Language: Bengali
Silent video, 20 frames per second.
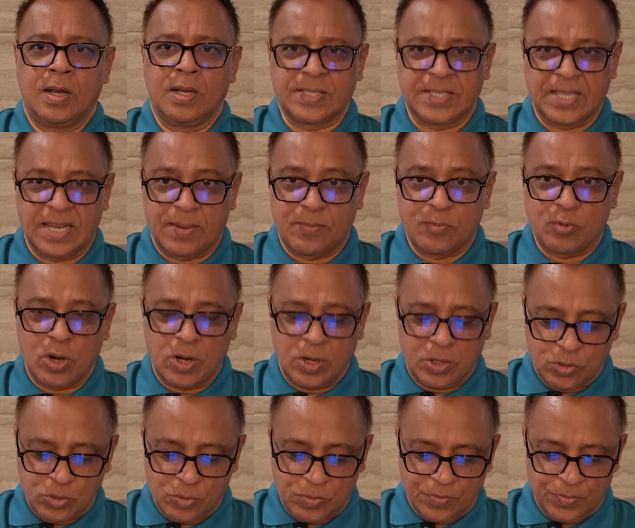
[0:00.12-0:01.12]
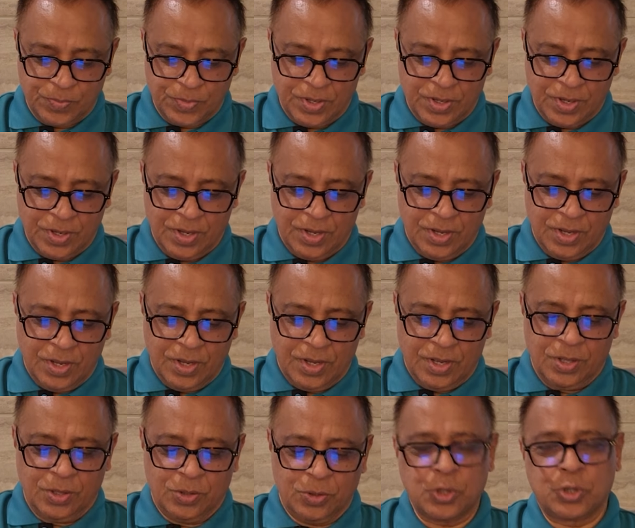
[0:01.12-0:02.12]
আসসালামু আলাইকুম
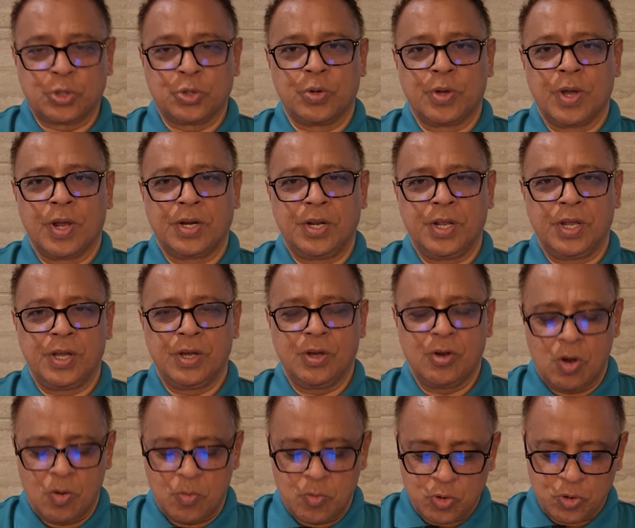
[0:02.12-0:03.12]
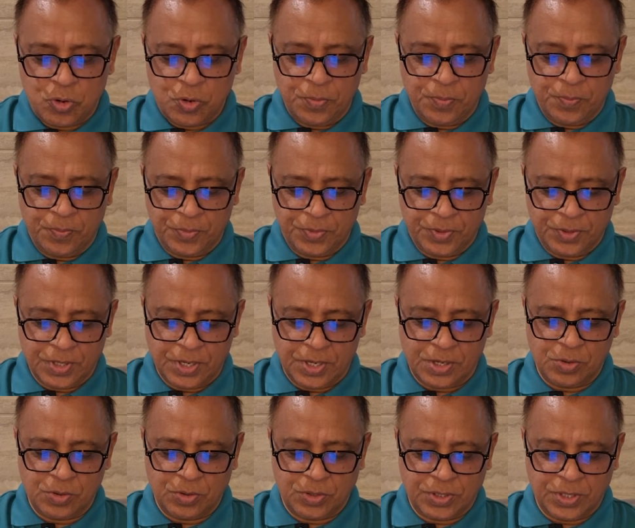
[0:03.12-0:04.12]
দর্শক একটি খবর
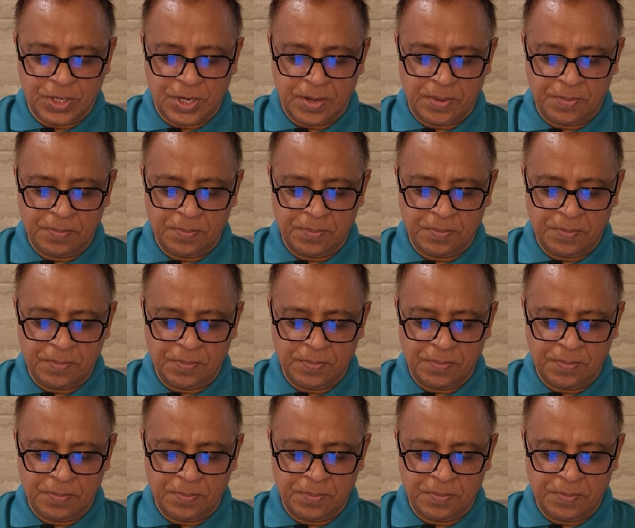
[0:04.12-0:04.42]
সেটি হচ্ছে